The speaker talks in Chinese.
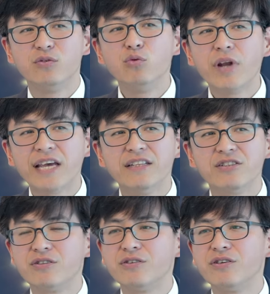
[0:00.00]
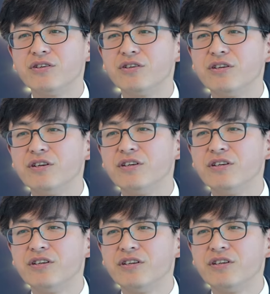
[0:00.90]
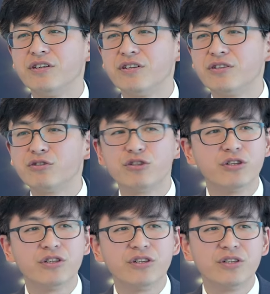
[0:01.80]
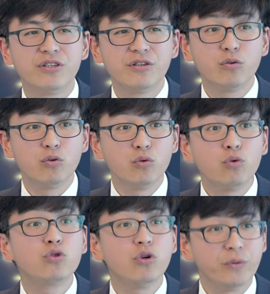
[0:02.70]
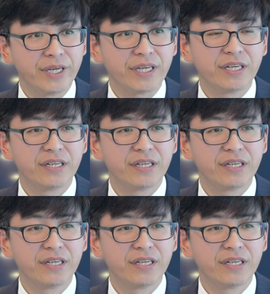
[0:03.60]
无赖的时候，却无作为。